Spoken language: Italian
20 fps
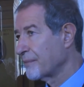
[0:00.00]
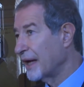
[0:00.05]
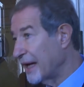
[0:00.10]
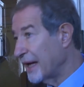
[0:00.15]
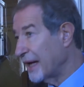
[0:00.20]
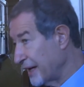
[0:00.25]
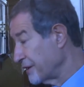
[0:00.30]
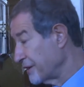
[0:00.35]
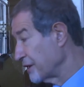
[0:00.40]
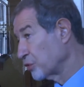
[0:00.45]

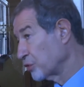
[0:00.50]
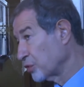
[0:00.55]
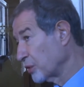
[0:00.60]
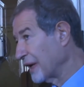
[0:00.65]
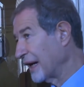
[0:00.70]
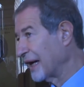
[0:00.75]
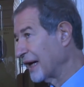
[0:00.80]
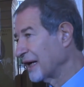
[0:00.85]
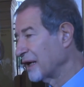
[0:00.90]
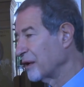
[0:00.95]
Beh, è
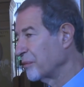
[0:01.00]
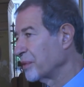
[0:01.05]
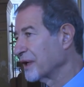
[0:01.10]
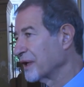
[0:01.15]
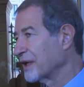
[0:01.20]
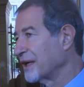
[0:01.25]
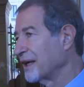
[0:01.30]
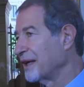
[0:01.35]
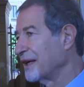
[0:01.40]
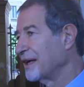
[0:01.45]
naturale
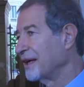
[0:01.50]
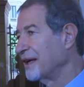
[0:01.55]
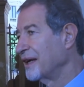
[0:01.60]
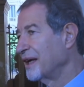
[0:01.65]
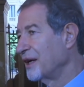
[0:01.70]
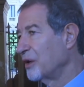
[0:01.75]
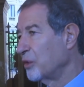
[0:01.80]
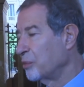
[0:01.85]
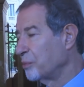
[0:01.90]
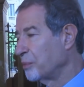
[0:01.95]
perché
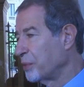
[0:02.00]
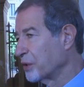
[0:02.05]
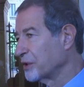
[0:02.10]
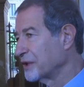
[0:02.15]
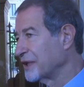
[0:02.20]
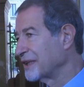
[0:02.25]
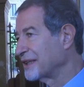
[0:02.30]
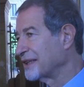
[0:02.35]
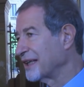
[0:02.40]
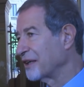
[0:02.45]
un po'
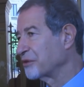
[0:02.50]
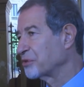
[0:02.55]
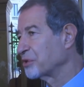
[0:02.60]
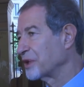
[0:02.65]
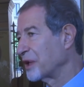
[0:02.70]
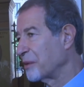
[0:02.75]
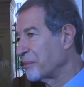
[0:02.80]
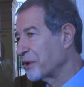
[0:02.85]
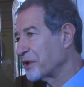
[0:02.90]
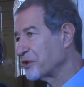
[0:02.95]
dettato
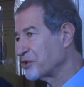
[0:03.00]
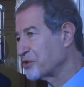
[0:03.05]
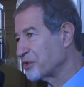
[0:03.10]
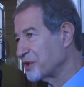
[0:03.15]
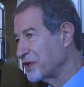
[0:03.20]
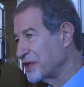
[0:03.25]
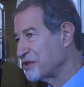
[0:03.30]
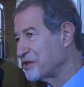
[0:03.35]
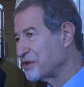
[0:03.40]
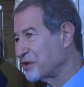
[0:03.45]
da
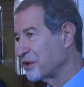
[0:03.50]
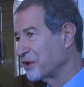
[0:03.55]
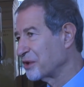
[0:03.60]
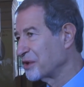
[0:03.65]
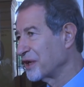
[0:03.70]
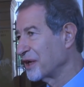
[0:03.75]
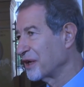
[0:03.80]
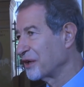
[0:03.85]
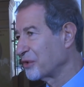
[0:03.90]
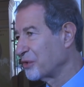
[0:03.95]
pregiudizio
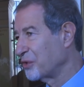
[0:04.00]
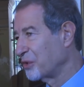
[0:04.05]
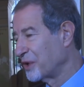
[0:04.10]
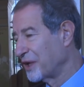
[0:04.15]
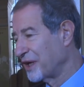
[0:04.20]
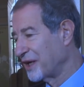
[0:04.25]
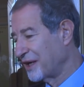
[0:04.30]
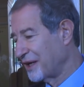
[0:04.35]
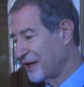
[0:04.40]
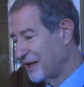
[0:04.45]
di
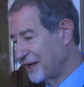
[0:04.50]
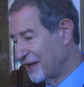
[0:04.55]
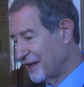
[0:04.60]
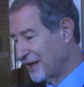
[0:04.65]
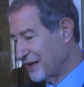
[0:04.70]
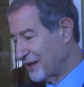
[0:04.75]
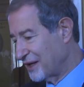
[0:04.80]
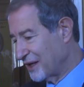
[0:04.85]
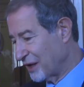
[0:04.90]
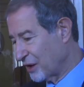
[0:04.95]
alcuni
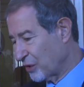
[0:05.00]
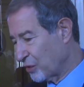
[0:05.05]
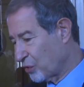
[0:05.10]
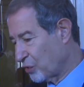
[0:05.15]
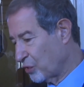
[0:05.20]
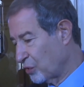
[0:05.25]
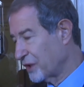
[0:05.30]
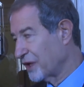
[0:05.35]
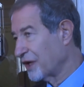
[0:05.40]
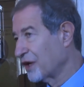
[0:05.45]
di
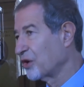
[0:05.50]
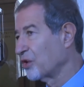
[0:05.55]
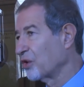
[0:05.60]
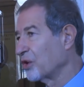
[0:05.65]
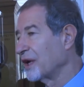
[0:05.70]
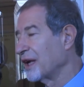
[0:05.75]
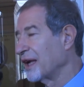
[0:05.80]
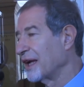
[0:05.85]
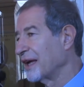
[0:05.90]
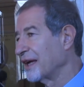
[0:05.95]
alcuni
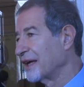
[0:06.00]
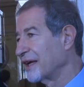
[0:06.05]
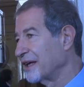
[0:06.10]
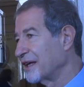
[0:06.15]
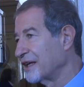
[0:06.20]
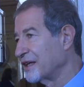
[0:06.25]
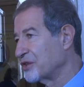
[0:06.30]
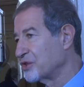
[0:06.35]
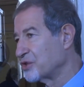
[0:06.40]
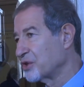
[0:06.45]

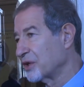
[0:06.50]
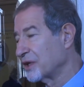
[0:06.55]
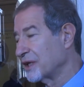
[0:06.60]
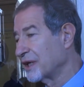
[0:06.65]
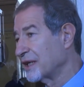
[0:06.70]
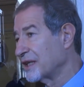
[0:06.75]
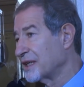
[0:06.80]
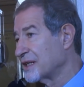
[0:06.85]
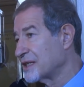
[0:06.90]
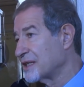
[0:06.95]
colleghi
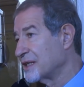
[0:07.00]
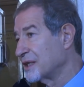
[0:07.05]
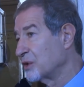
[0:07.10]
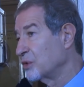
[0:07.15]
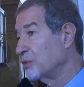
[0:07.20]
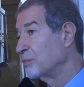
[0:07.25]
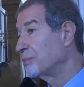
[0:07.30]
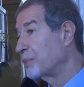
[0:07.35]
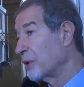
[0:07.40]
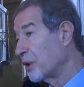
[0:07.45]
giornalisti,
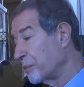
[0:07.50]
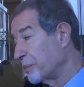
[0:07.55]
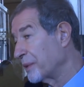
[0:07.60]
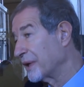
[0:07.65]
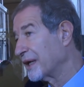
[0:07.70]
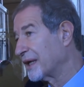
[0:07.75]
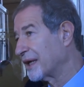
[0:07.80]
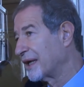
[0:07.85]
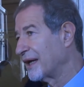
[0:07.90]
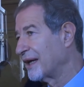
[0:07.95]
un po'
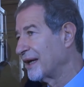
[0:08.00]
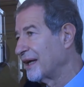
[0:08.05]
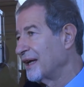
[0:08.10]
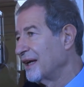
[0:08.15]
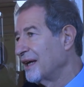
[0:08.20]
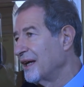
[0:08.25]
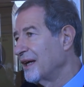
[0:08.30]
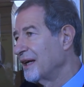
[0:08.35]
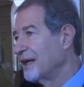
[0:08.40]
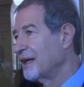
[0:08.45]
perché
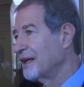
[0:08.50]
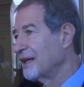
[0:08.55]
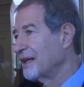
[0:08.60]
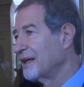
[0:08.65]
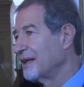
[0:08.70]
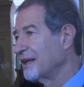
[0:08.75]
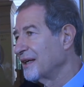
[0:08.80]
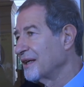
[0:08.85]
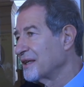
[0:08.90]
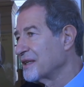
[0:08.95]

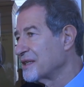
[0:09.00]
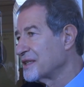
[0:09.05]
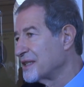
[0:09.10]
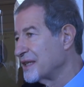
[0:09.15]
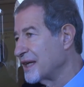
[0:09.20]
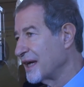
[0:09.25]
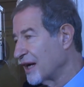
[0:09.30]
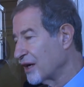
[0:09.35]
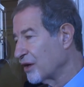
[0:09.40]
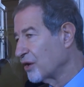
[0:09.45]
eh,
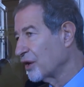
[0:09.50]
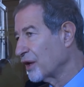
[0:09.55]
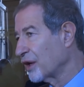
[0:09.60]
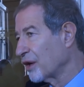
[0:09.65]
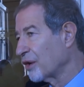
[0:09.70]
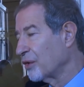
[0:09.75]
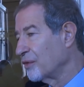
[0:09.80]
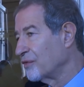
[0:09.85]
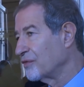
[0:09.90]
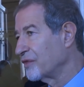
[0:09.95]
si è
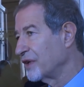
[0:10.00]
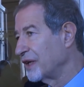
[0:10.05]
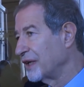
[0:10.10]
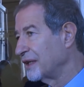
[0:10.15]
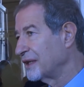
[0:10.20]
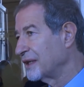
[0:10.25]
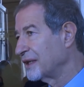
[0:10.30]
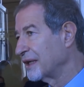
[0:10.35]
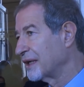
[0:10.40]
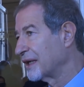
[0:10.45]
ancora
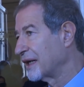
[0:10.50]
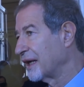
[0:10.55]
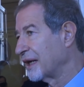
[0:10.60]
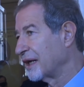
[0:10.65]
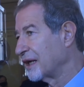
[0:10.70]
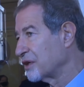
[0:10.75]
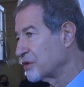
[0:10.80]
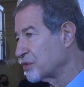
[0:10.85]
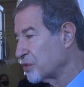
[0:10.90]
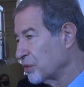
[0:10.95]
convinti che
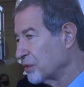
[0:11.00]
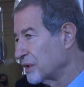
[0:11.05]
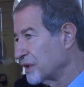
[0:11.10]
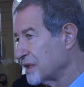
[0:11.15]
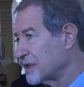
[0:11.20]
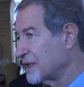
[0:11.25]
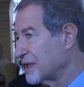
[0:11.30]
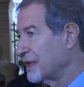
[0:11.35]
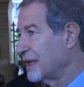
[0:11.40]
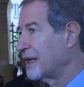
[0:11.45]
il Sud
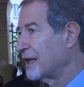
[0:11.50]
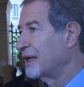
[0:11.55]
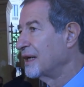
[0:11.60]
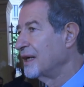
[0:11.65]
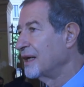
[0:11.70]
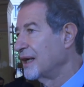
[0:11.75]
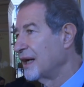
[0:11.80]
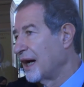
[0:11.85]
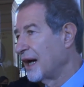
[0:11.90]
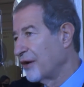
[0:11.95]
sia
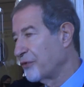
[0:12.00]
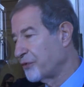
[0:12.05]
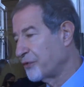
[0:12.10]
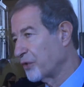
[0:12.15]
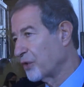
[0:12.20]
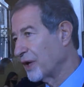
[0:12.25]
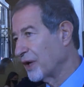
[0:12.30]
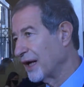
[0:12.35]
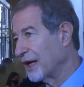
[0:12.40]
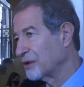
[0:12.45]

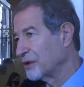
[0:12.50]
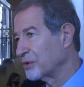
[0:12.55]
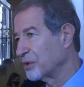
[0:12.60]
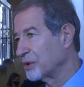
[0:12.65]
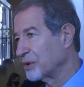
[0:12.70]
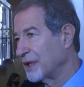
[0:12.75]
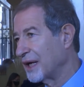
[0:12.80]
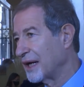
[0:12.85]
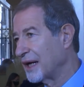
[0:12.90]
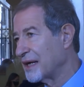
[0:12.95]
affollato
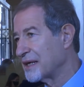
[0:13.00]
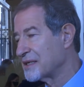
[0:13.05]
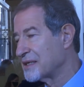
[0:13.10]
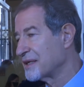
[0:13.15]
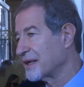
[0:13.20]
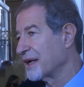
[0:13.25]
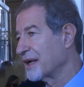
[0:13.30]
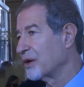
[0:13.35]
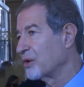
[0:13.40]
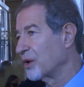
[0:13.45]
da
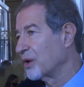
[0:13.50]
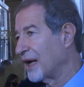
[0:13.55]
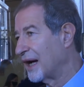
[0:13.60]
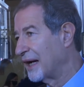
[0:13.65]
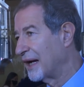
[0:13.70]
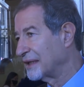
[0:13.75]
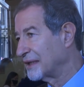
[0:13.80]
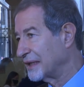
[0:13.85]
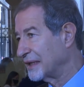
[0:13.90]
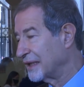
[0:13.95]

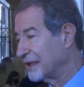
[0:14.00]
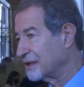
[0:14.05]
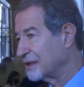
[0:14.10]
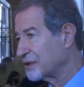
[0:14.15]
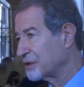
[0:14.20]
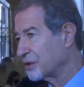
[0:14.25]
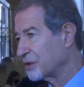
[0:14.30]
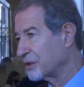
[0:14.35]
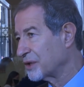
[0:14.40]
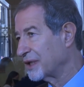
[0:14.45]
sregolati, da
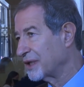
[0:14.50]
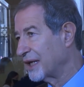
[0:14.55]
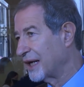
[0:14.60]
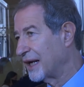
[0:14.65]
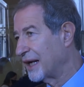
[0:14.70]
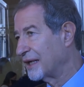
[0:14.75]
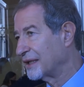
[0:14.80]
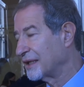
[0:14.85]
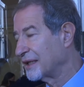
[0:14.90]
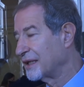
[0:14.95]

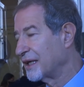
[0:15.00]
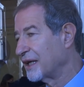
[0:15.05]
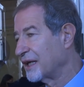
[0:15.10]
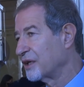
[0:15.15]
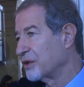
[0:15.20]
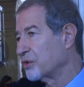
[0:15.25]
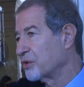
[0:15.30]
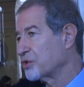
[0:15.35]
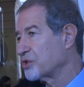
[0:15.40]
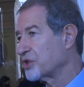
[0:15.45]
disordinati, da
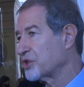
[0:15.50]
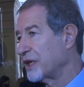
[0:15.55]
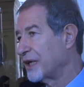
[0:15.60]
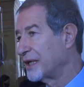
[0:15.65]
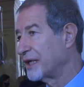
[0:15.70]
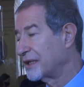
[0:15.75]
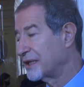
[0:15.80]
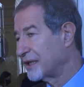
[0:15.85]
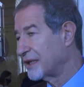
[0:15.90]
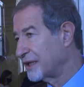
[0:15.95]

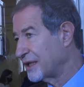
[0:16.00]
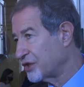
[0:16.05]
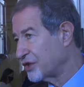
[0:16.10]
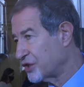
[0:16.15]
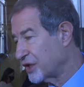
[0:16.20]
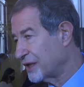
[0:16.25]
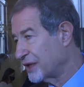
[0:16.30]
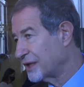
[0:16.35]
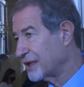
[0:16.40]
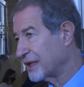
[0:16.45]
incoscienti, da
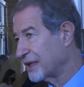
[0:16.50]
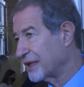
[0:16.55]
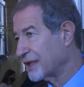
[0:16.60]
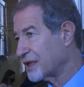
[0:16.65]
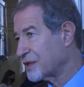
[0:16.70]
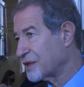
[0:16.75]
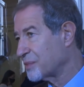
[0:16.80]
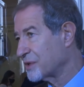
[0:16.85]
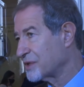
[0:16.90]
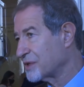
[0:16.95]
gente
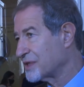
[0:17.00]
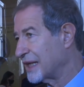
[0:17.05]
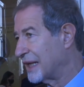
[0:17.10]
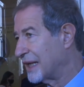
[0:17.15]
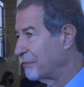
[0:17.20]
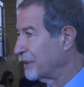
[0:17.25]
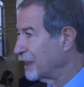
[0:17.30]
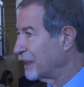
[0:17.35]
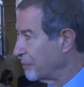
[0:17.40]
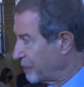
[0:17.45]

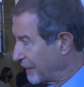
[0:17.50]
irresponsabile.